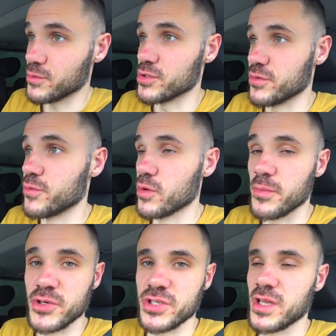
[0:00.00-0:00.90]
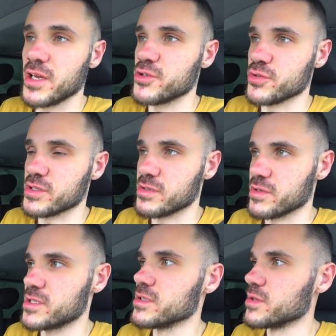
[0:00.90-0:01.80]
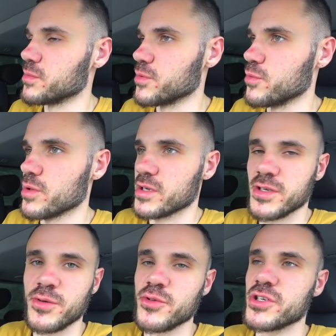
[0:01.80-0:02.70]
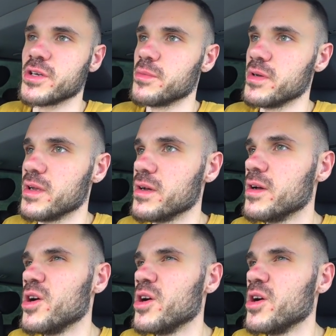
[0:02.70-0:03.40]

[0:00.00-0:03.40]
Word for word: тоже фура пришла, я что-то схватил, не подумал, хотя грузчики были.